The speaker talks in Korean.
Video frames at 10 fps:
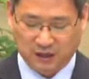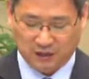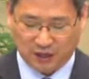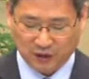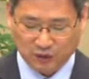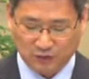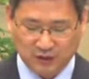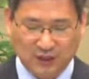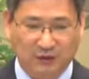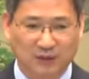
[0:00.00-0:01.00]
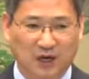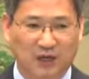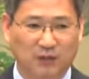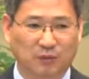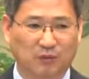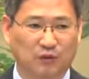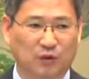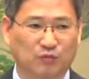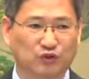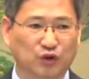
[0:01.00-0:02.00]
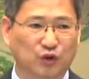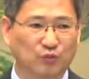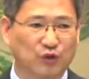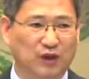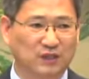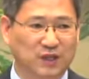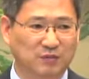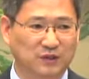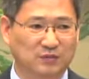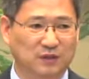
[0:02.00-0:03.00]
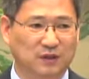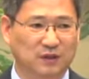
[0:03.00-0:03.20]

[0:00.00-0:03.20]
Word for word: 예수 믿는 사람 살아가다 보면요. 무조건 미워하는 사람이 있습니다.